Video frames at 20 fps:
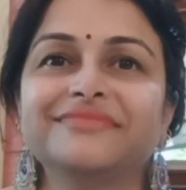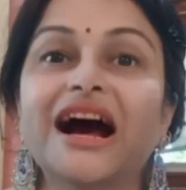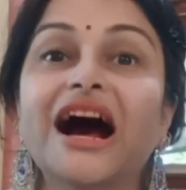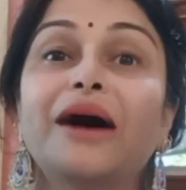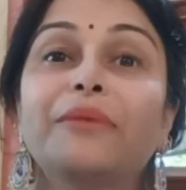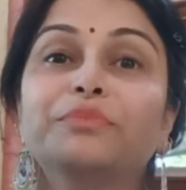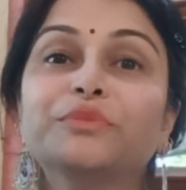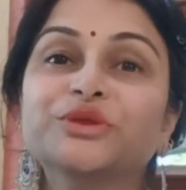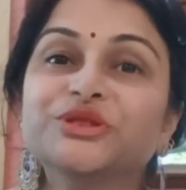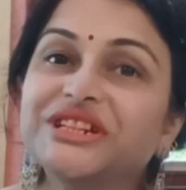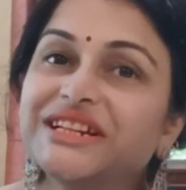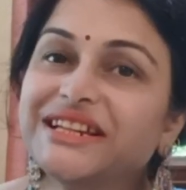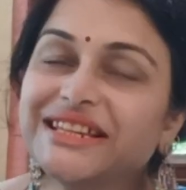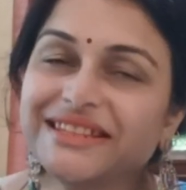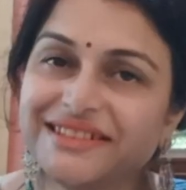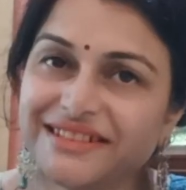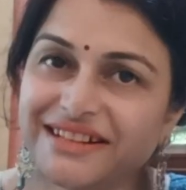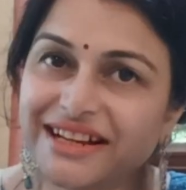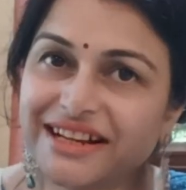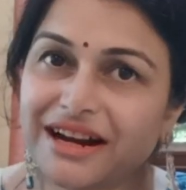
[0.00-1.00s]
आप मुझे
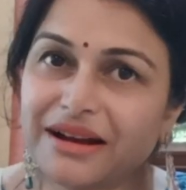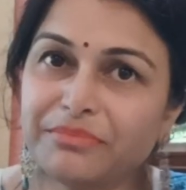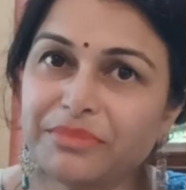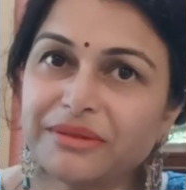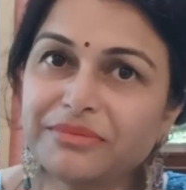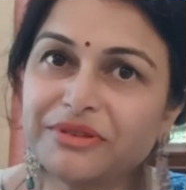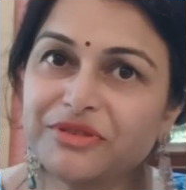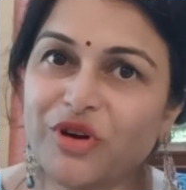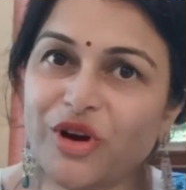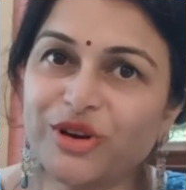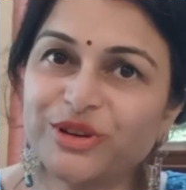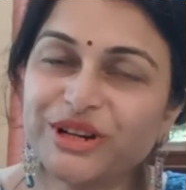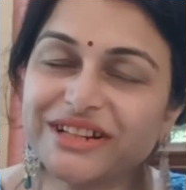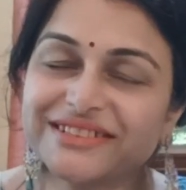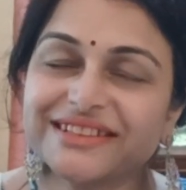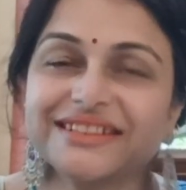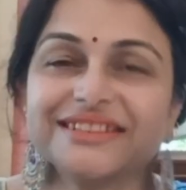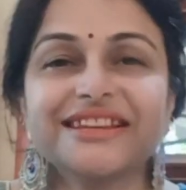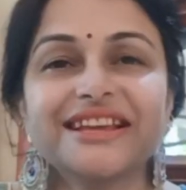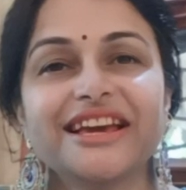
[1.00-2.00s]
इंस्टाग्राम पर भी फॉलो कर
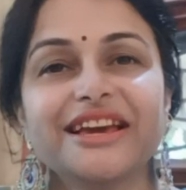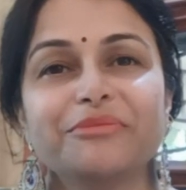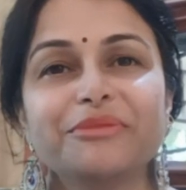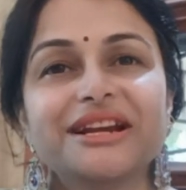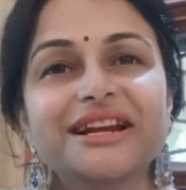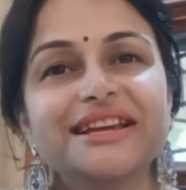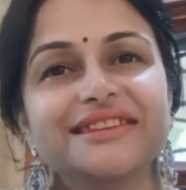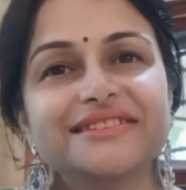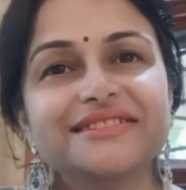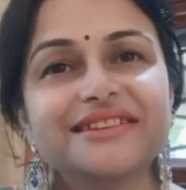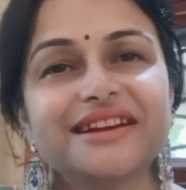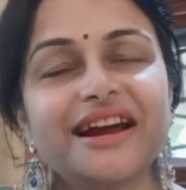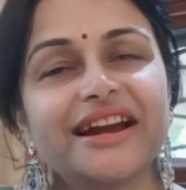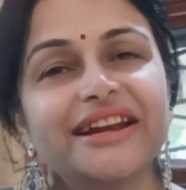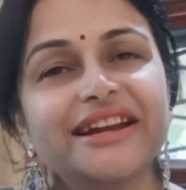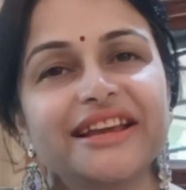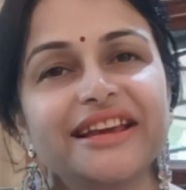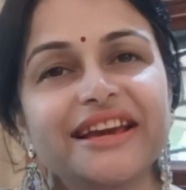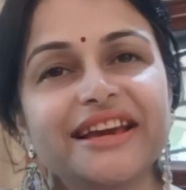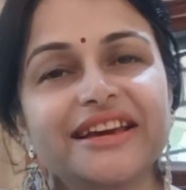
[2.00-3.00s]
सकते हैं मेरा इंस्टा
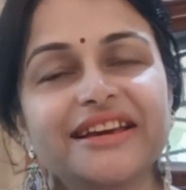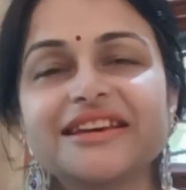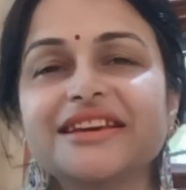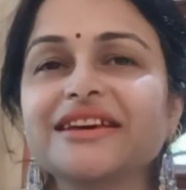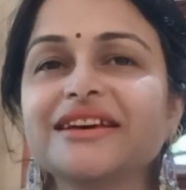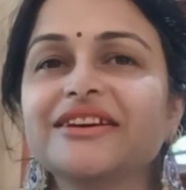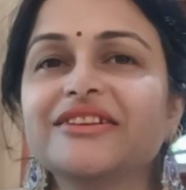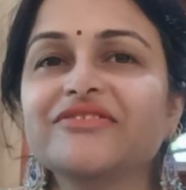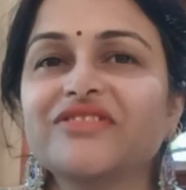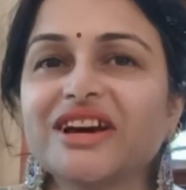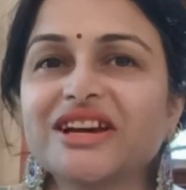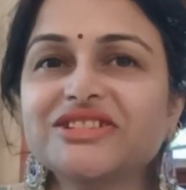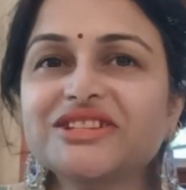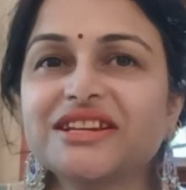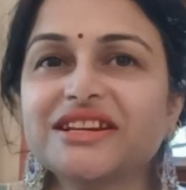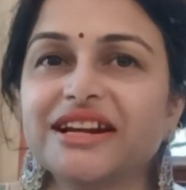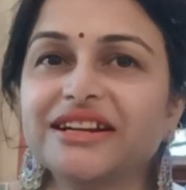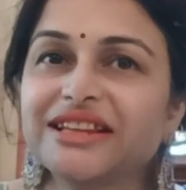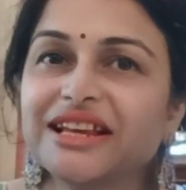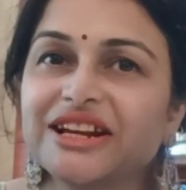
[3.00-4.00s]
आईडी है
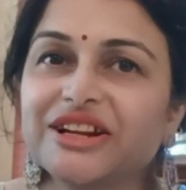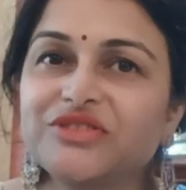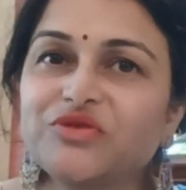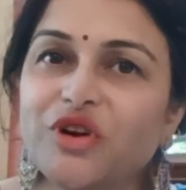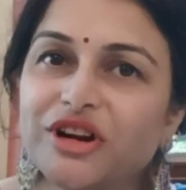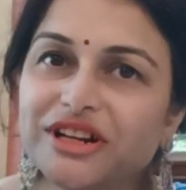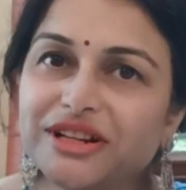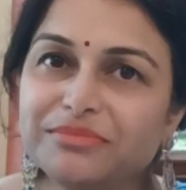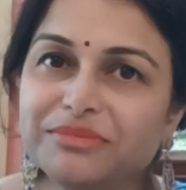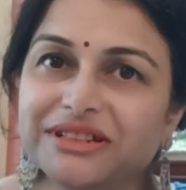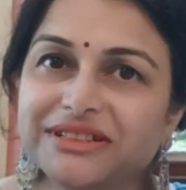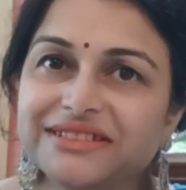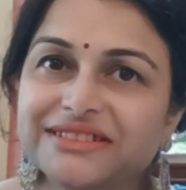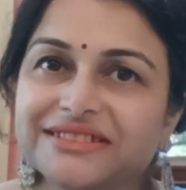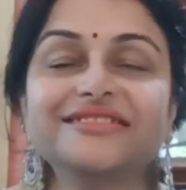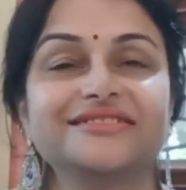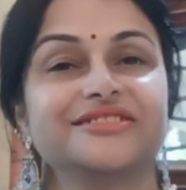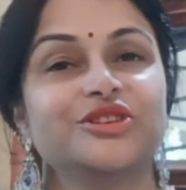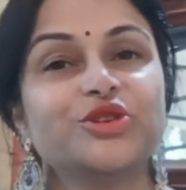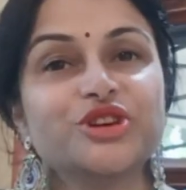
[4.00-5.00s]
फैशन एट द रेट फोर्टी प्लस
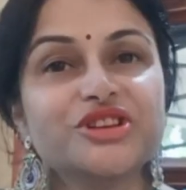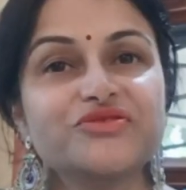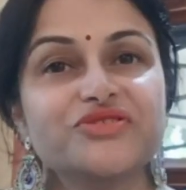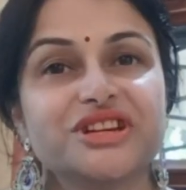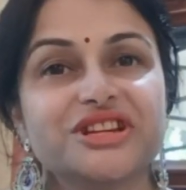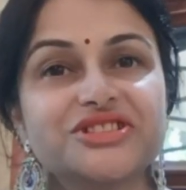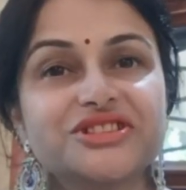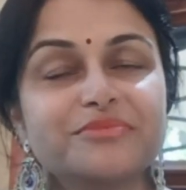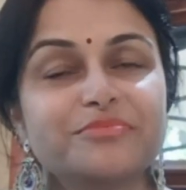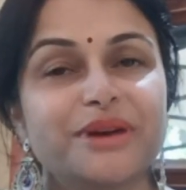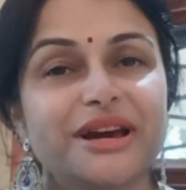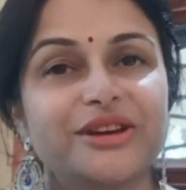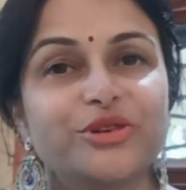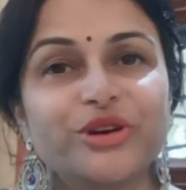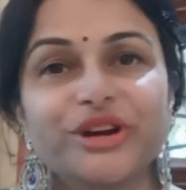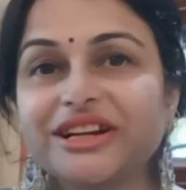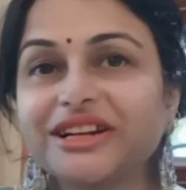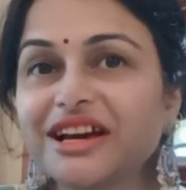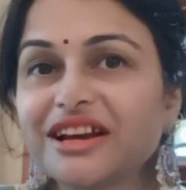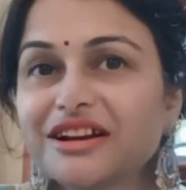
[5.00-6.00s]
नोटिफिकेशन बेल को
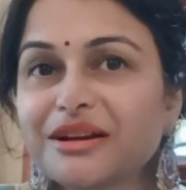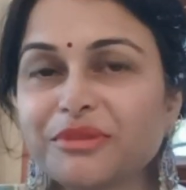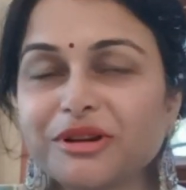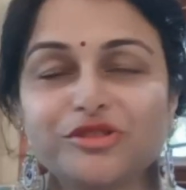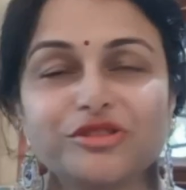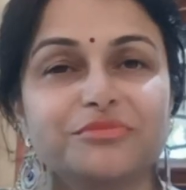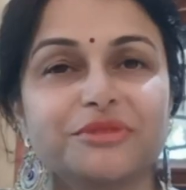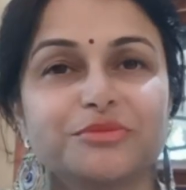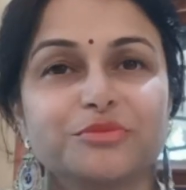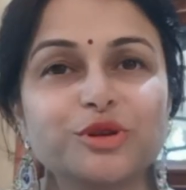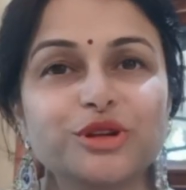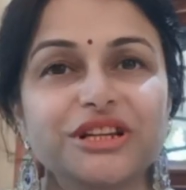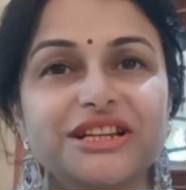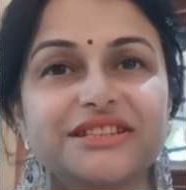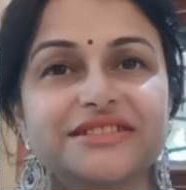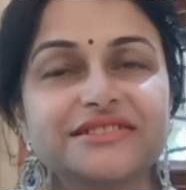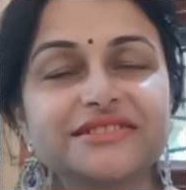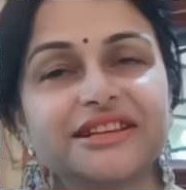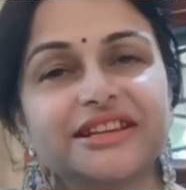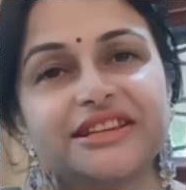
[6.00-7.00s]
हिट करना बिल्कुल मत भूलिए
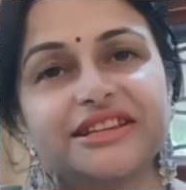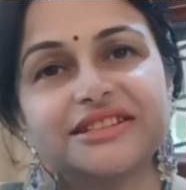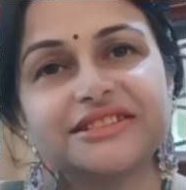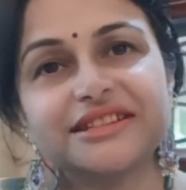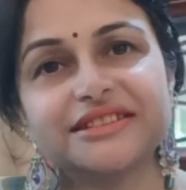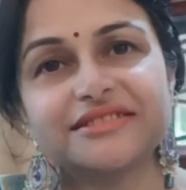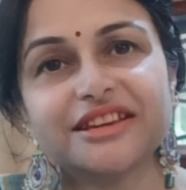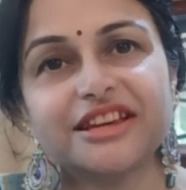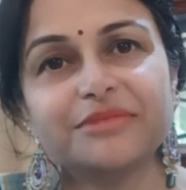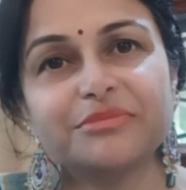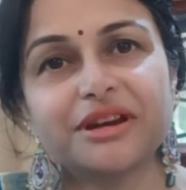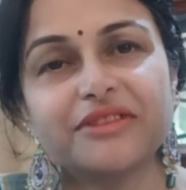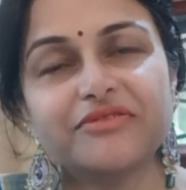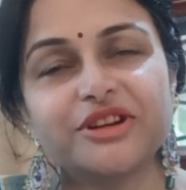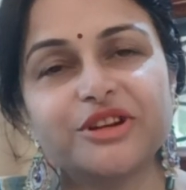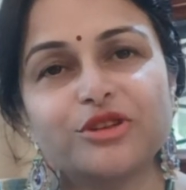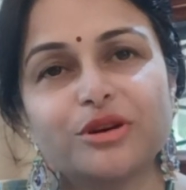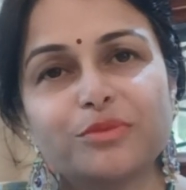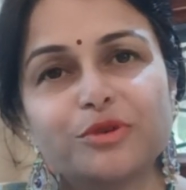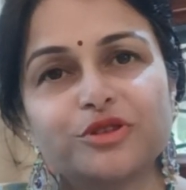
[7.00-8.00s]
जिससे कि जैसे ही मैं
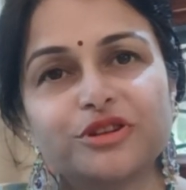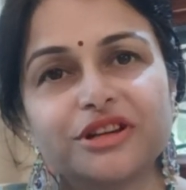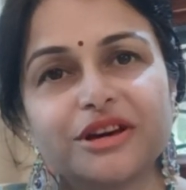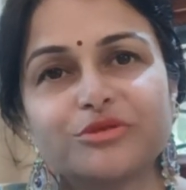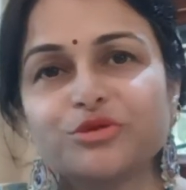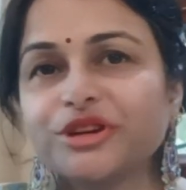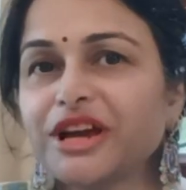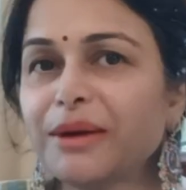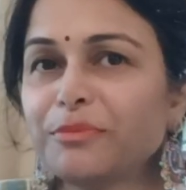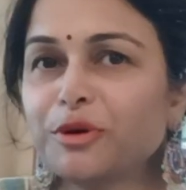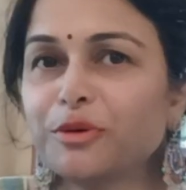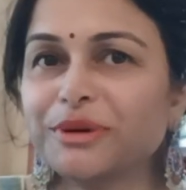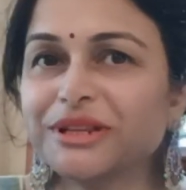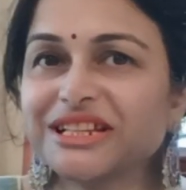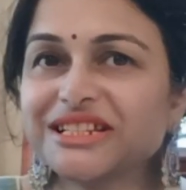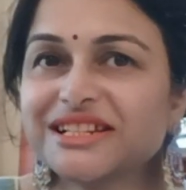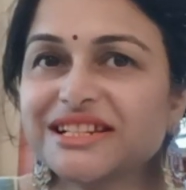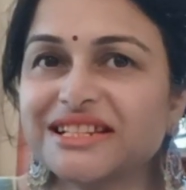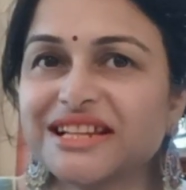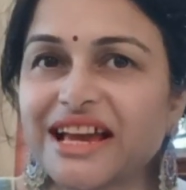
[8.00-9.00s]
वीडियो अपलोड करूंगी आपको
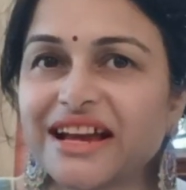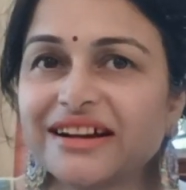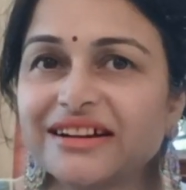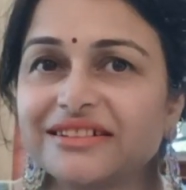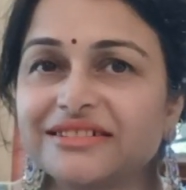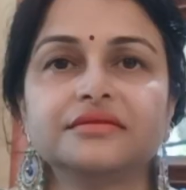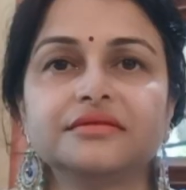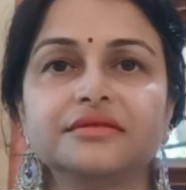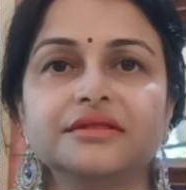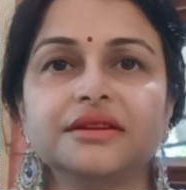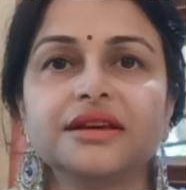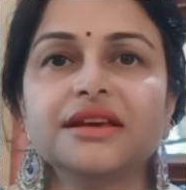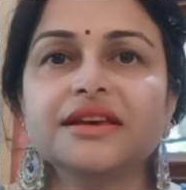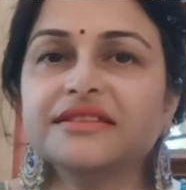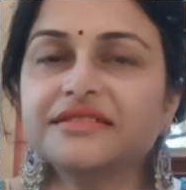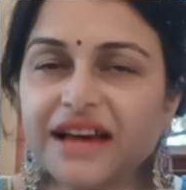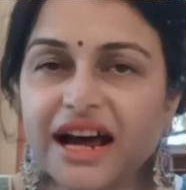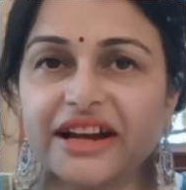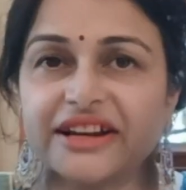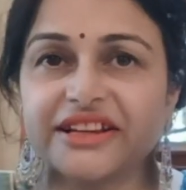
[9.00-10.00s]
पता चल जाएगा
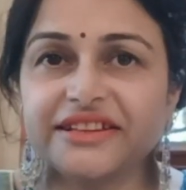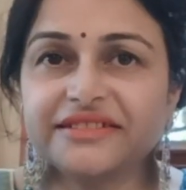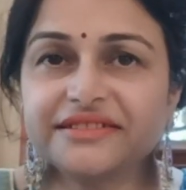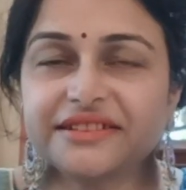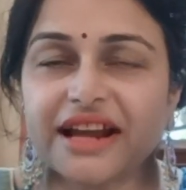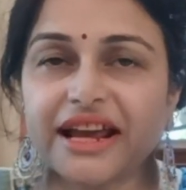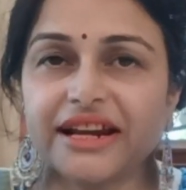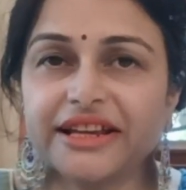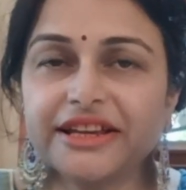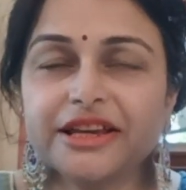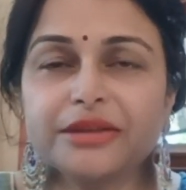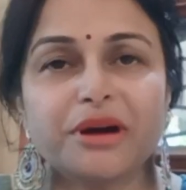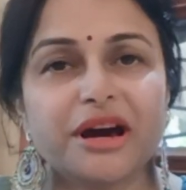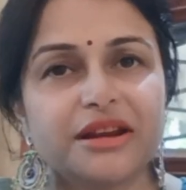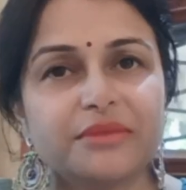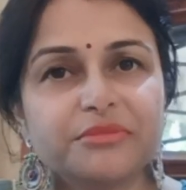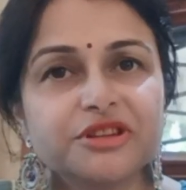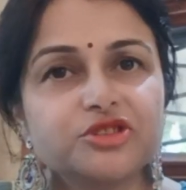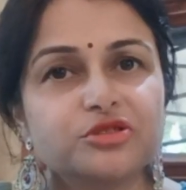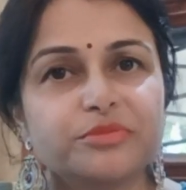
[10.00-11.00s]
सारी स्टाइलिंग के
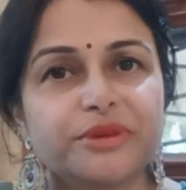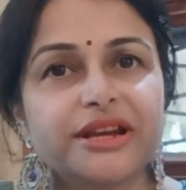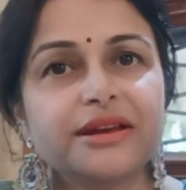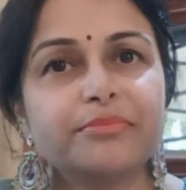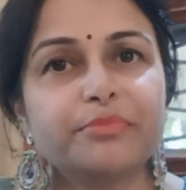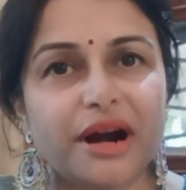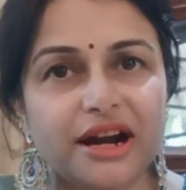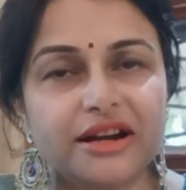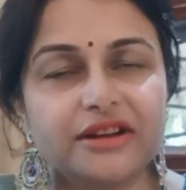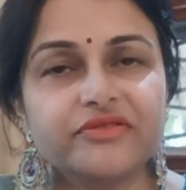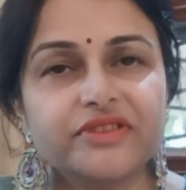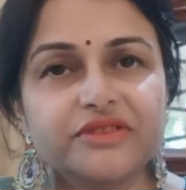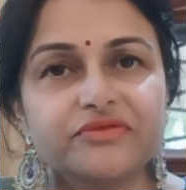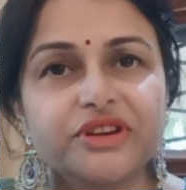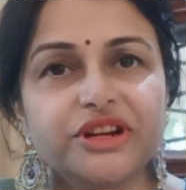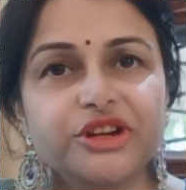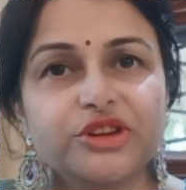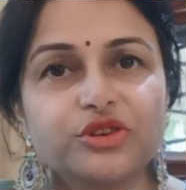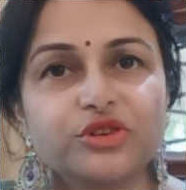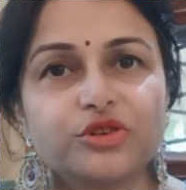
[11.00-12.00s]
बारे में जो मैंने पार्ट वन
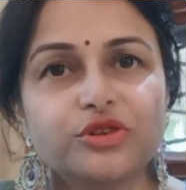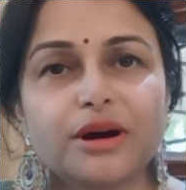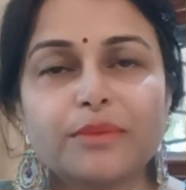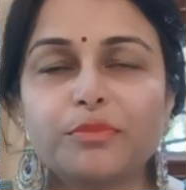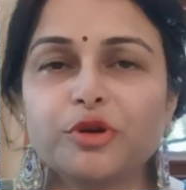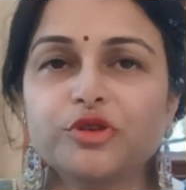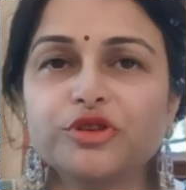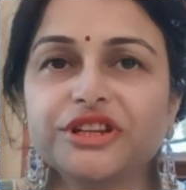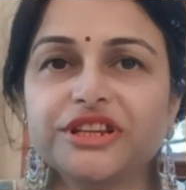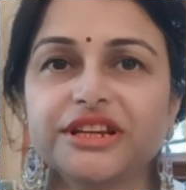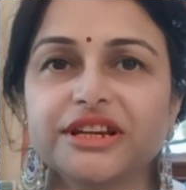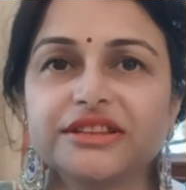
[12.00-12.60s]
वीडियो अपलोड किया